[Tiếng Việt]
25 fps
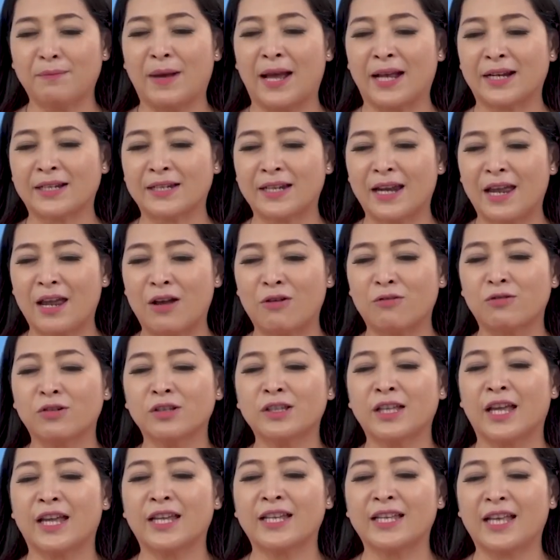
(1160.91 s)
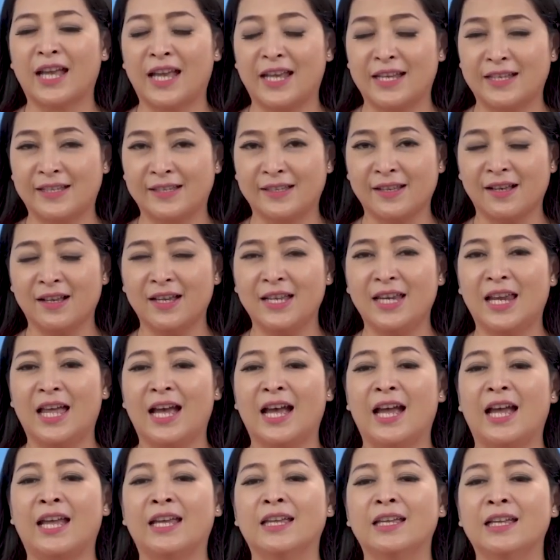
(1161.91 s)
bạn đều có thể cày xới
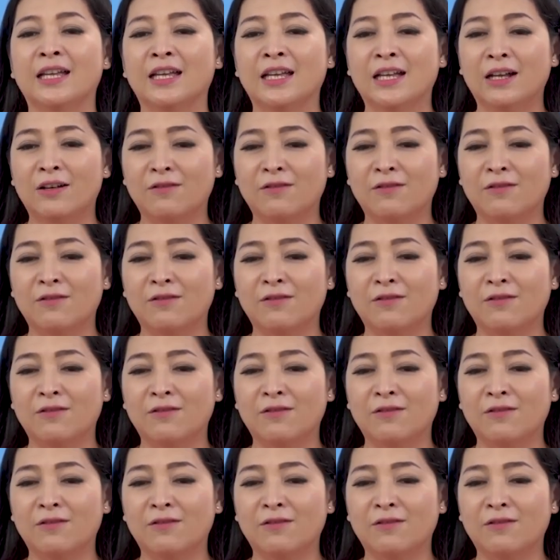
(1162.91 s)
lại,